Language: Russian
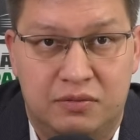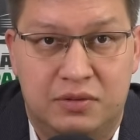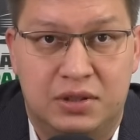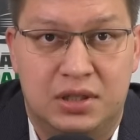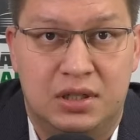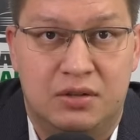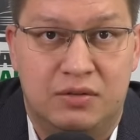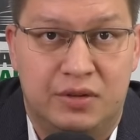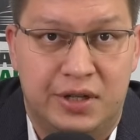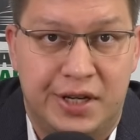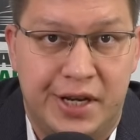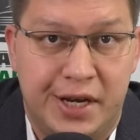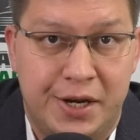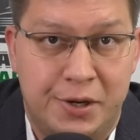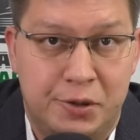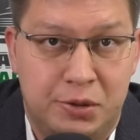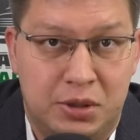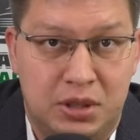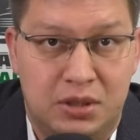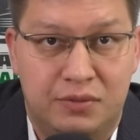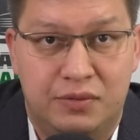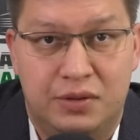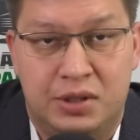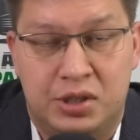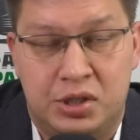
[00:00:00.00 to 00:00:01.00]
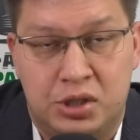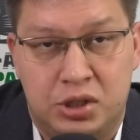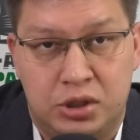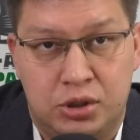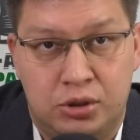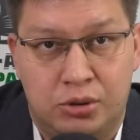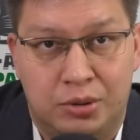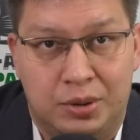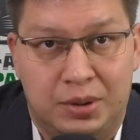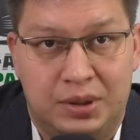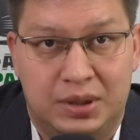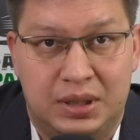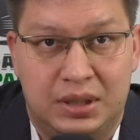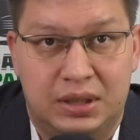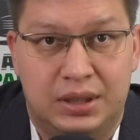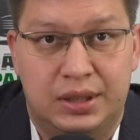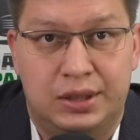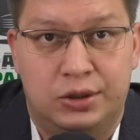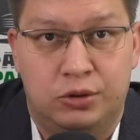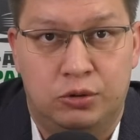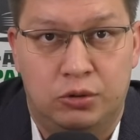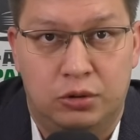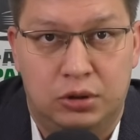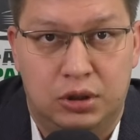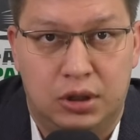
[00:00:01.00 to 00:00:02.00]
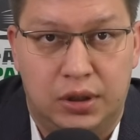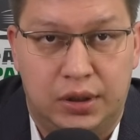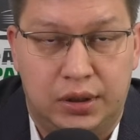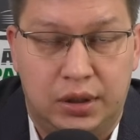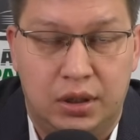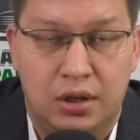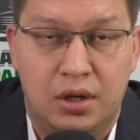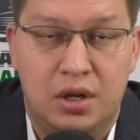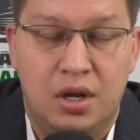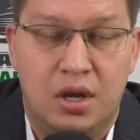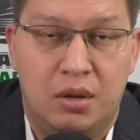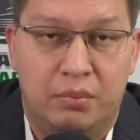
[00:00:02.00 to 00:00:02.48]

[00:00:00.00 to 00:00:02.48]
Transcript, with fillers: выявляют и фиксируют на дорогах.